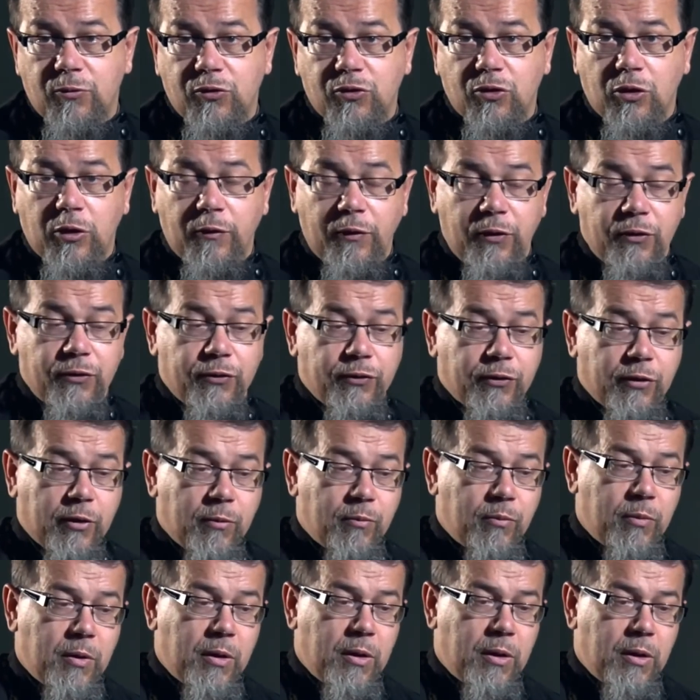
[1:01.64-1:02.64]

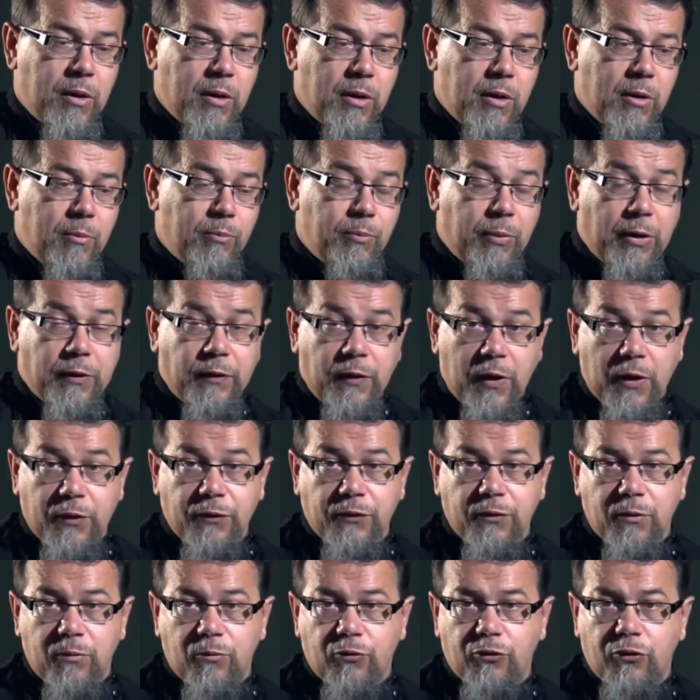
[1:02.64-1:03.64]
человеческим
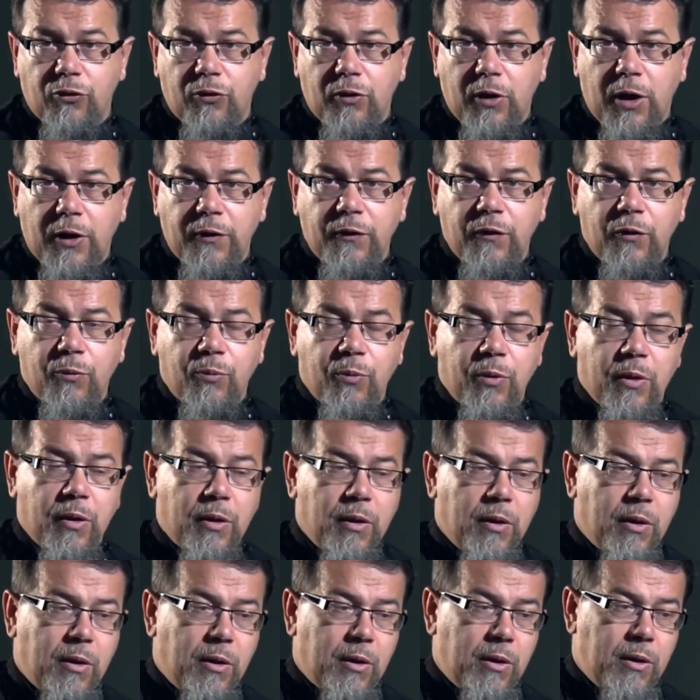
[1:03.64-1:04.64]
понятным желанием
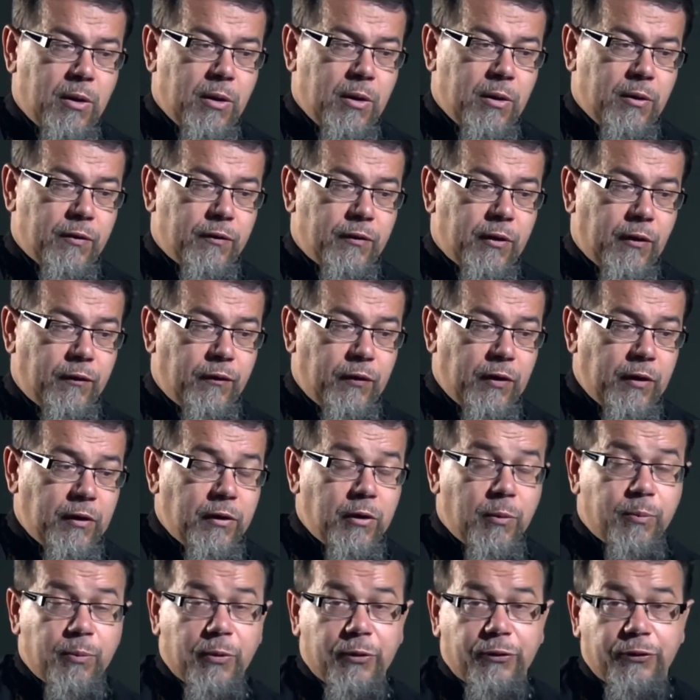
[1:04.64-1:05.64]

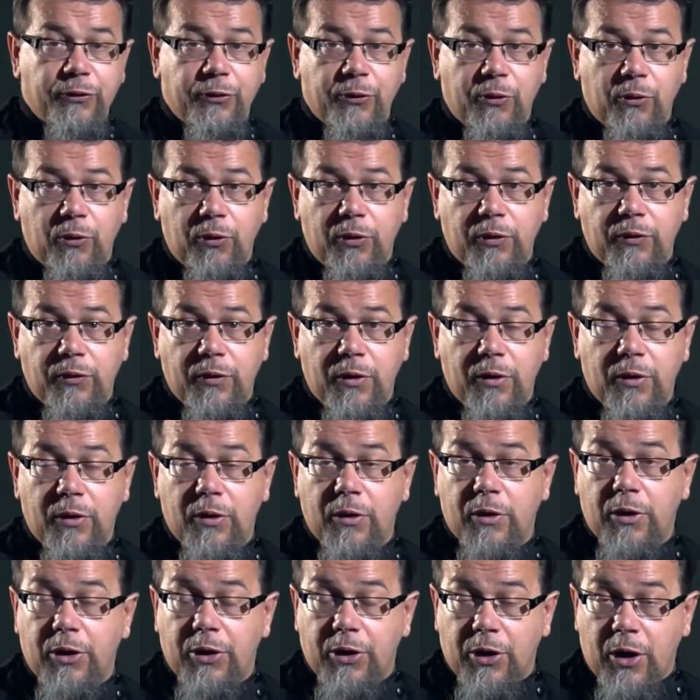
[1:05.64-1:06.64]
Давида построить
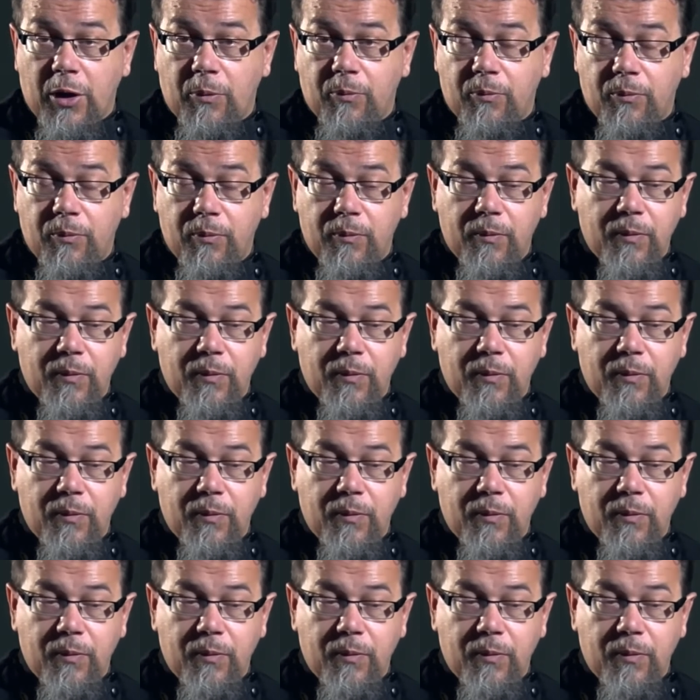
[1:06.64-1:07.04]
храм –